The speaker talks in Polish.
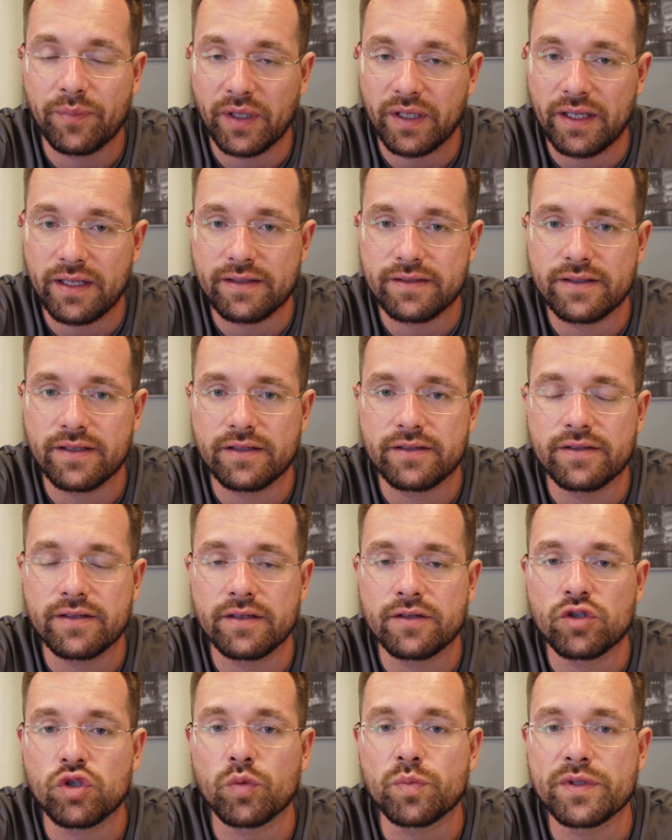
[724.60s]
pieniędzy
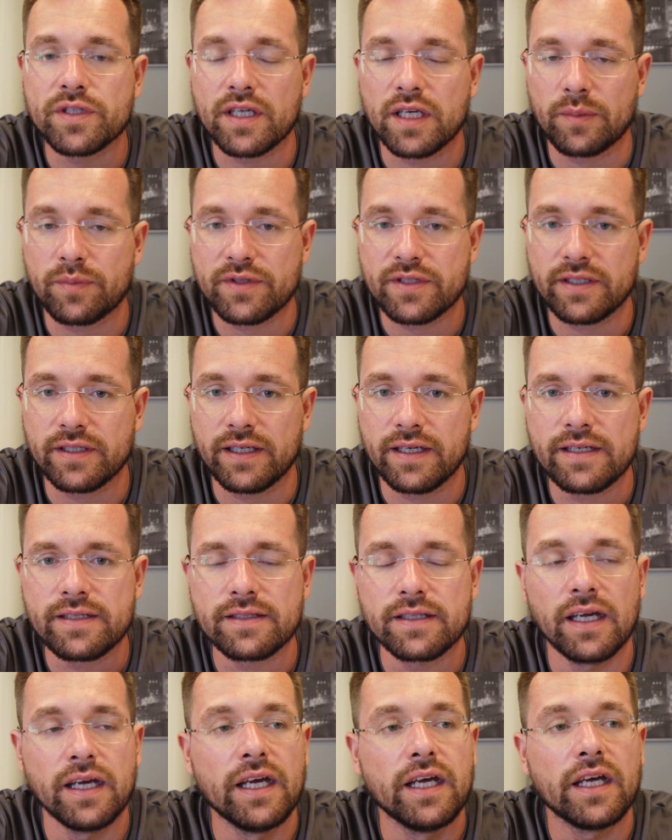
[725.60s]
z subskrypcji
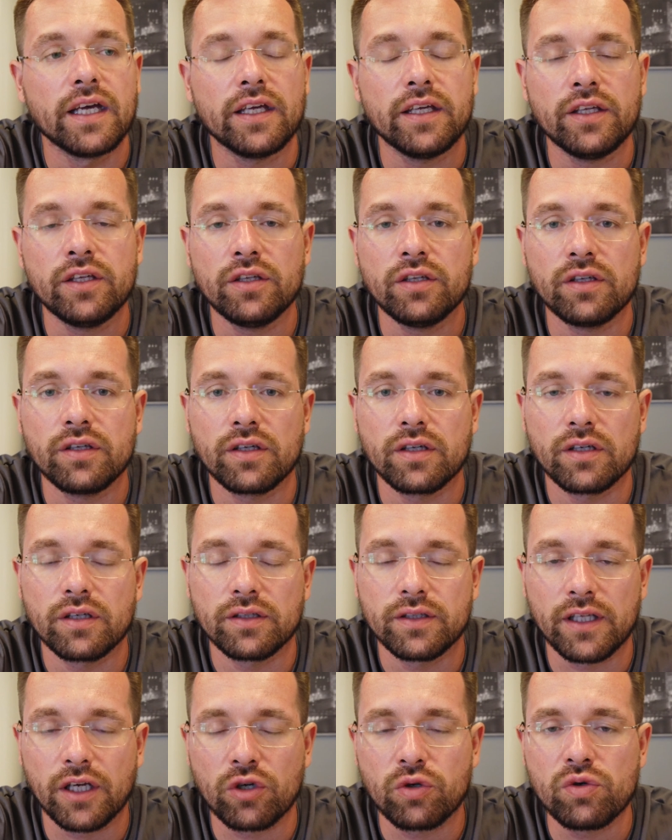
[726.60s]
jest i
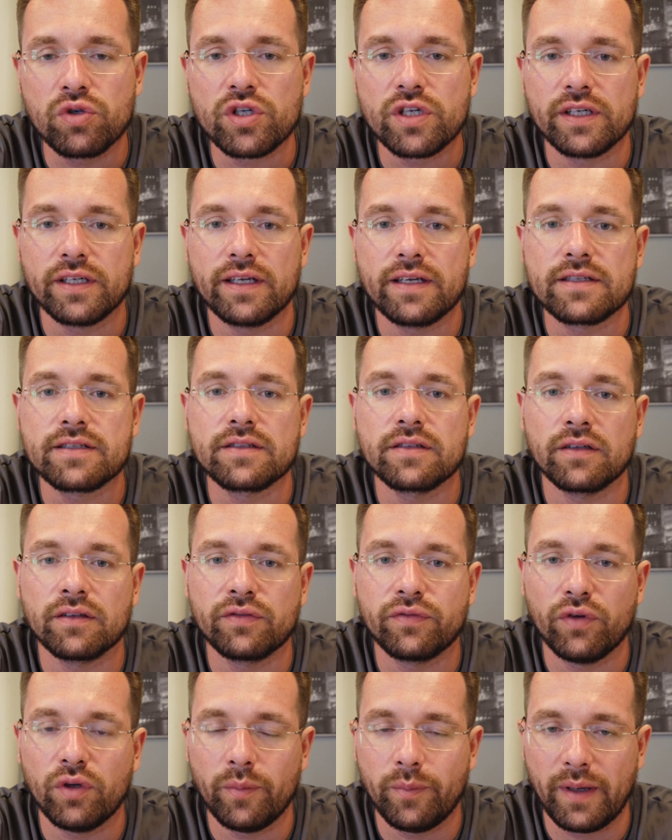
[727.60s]
na górze jest
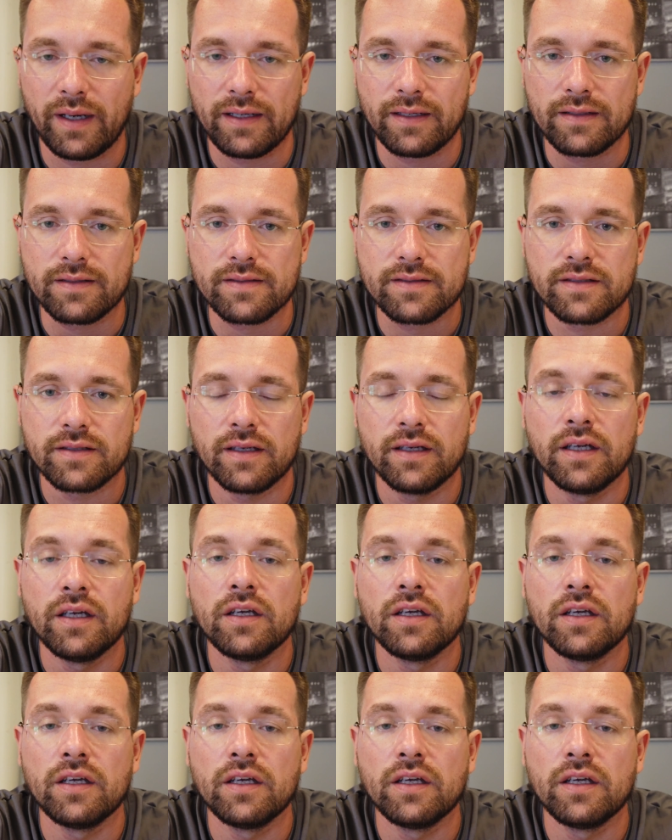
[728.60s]
twój balans.